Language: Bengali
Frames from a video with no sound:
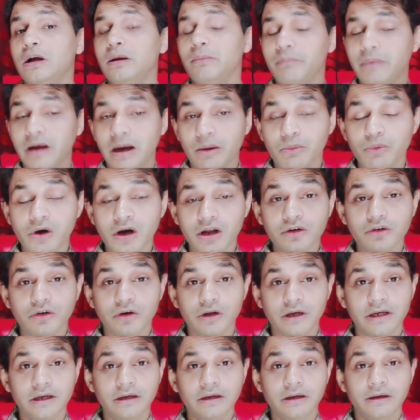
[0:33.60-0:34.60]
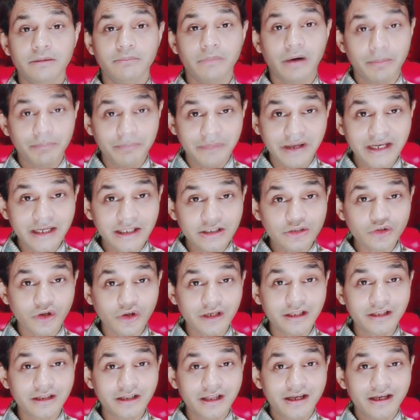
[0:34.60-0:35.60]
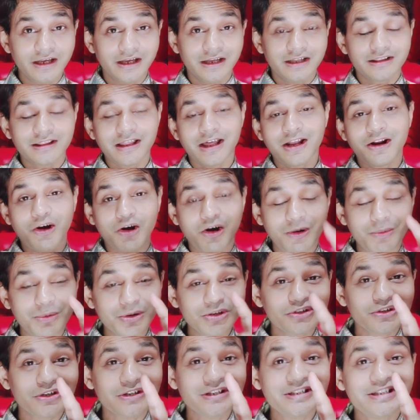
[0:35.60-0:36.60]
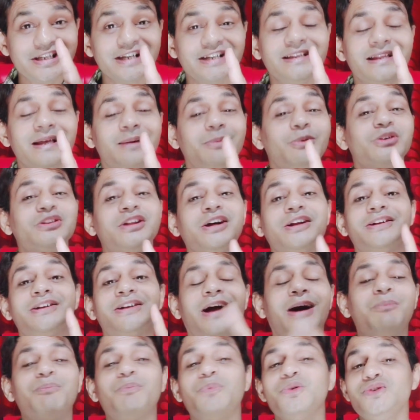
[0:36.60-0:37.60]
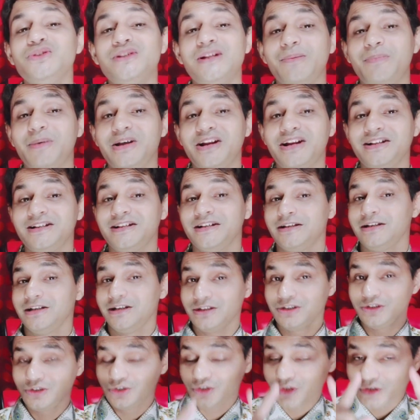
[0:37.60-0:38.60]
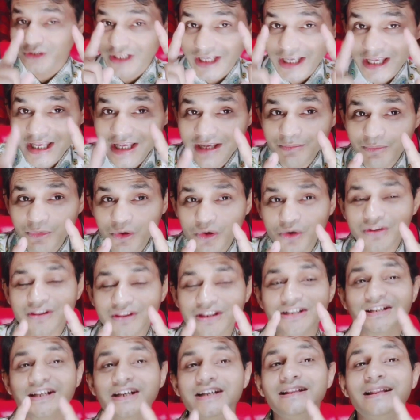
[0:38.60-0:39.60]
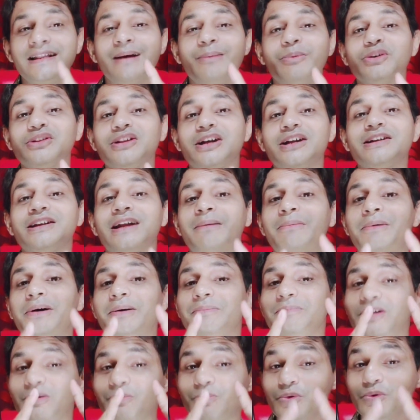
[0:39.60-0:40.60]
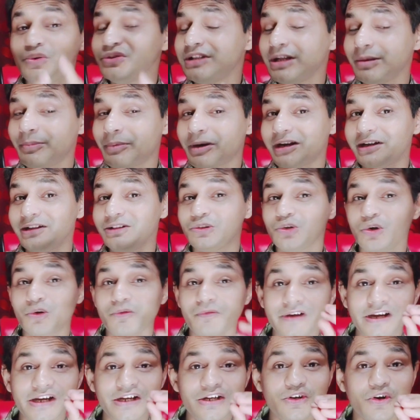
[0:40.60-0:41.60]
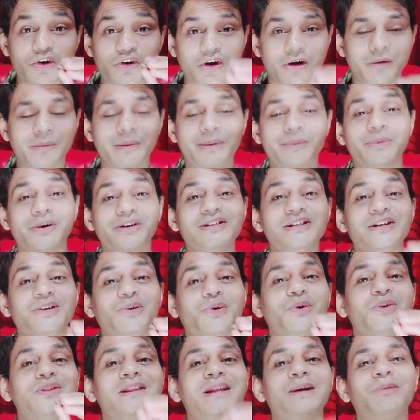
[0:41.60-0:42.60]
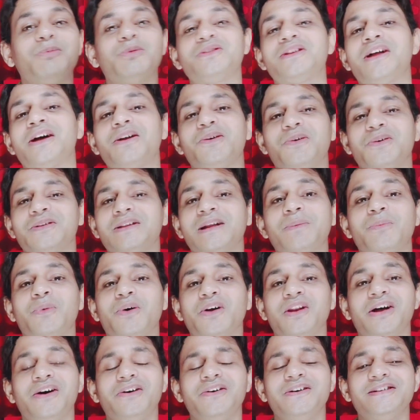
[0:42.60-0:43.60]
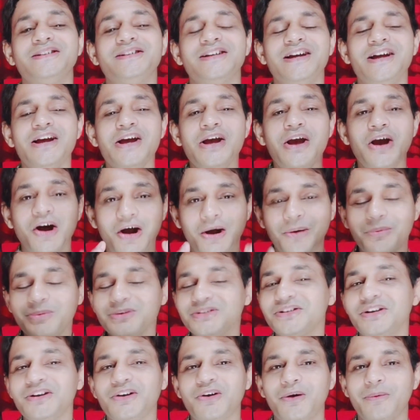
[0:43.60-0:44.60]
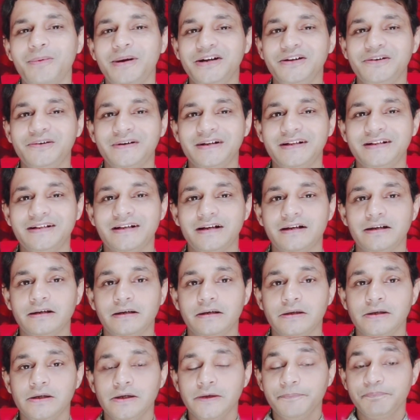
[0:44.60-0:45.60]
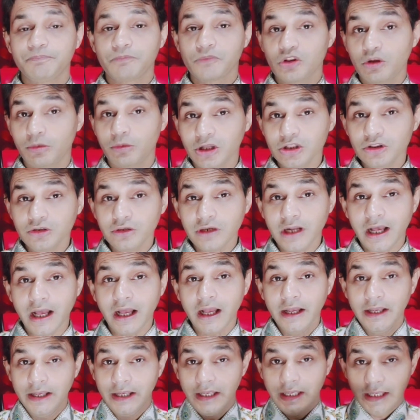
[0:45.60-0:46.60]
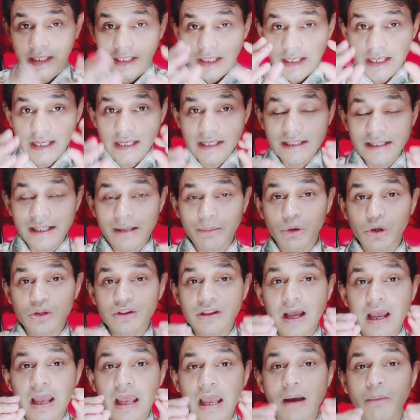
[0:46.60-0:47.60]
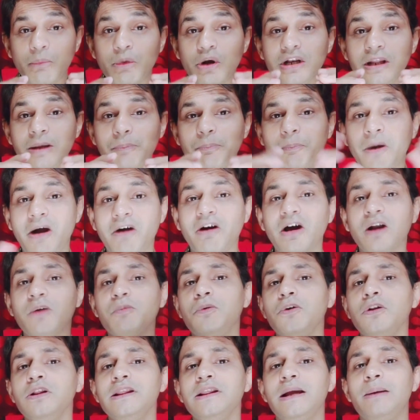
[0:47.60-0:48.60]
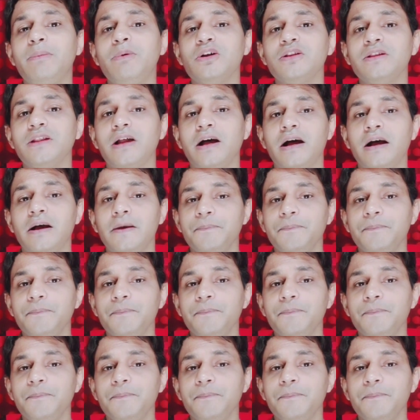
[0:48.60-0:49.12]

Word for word: ব্যবহার করেন বা মেনে চলেন তারা অবশ্যই সেই দেবতার নাম বুঝতে পেরেছেন যদি এই মুহূর্তে সেই দেবতার নাম আপনি বুঝতে পারেন তো ভিডিও কমেন্ট বক্সে কোন দেবতার কথা বলা হয়েছে অবশ্যই কমেন্ট করে জানান তো বন্ধুরা এই দেবতা এমনই পাওয়ারফুল দেবতা